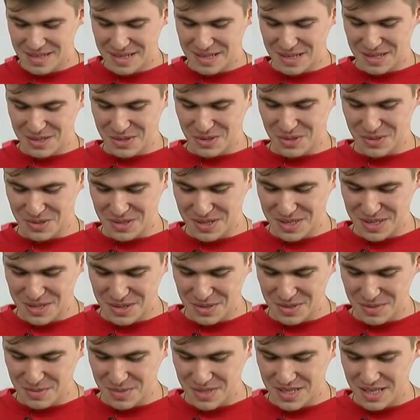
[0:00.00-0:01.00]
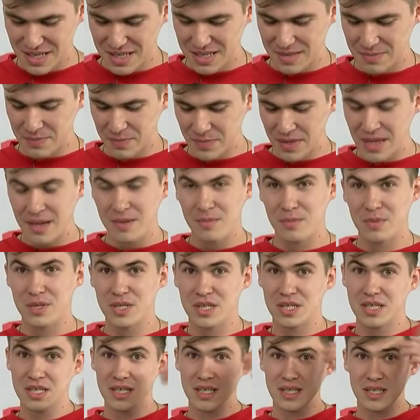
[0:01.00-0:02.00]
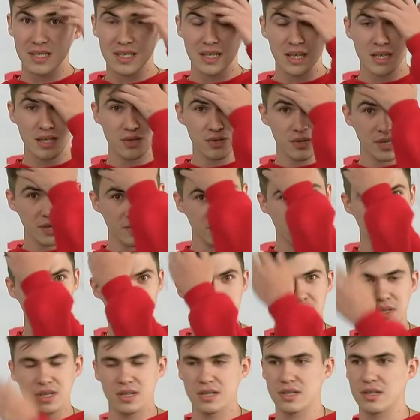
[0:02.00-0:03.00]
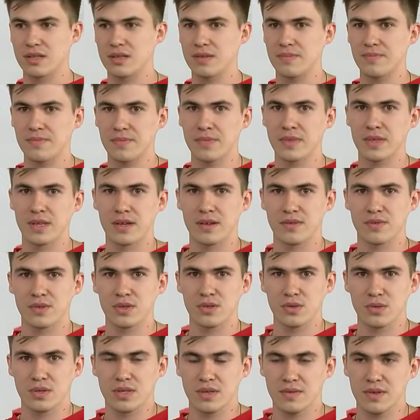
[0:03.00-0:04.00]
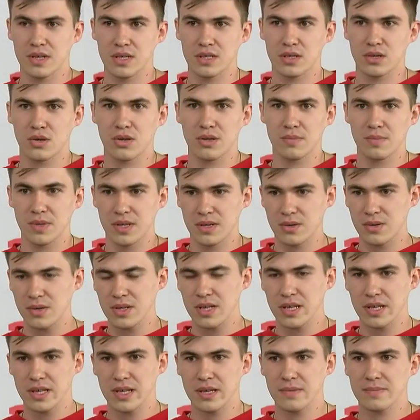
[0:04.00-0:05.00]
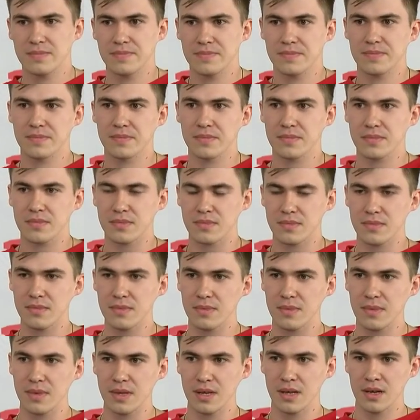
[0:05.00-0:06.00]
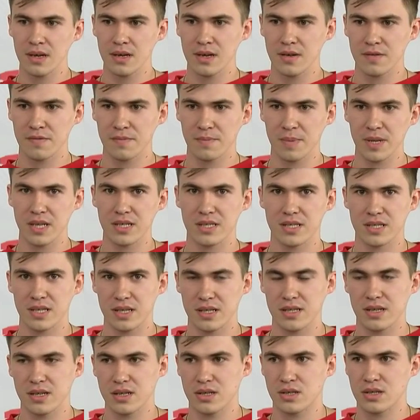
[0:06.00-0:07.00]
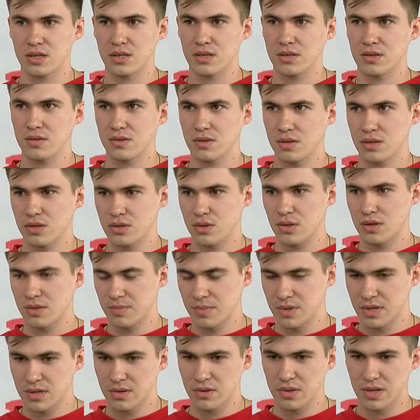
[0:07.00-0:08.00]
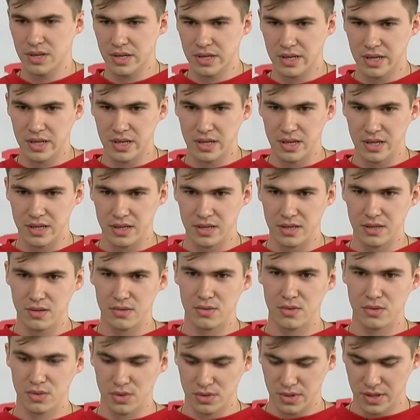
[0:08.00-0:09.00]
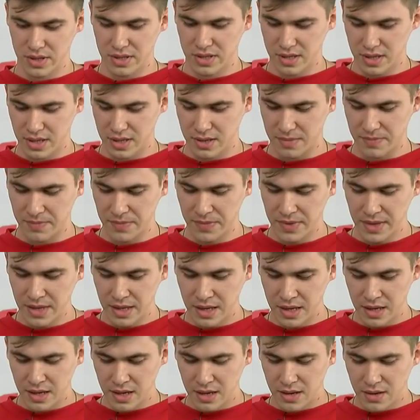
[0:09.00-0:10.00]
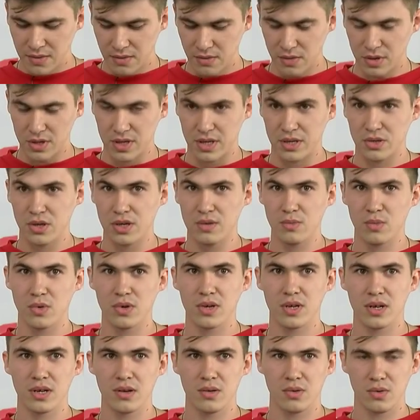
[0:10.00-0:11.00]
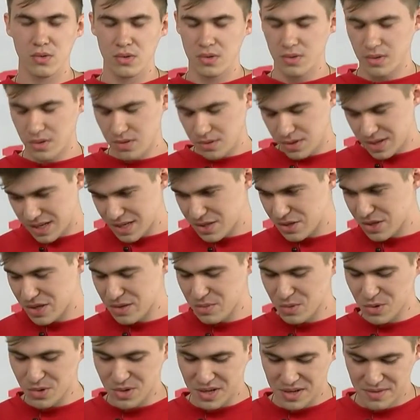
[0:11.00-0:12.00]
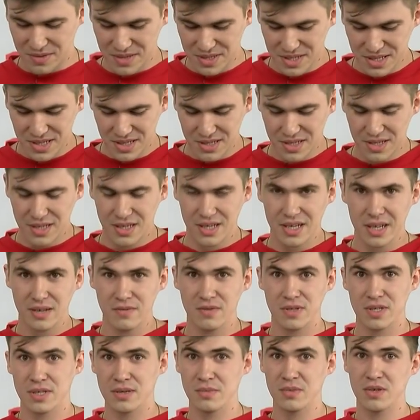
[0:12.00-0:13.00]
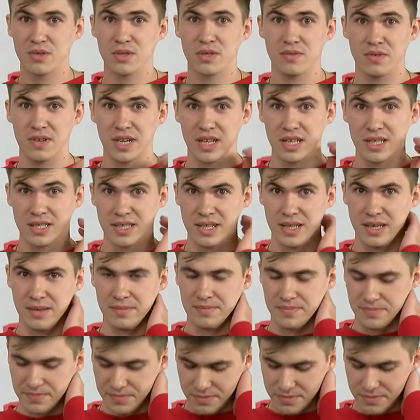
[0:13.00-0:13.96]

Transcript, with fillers: Да, я тоже надеюсь, не последний. Почти сразу я вступил в студсовет школы педагогики, э, в пресс-центр школы педагогики Уссурийска, вот, которым, которым руководил Игорь Владимирович Варельский.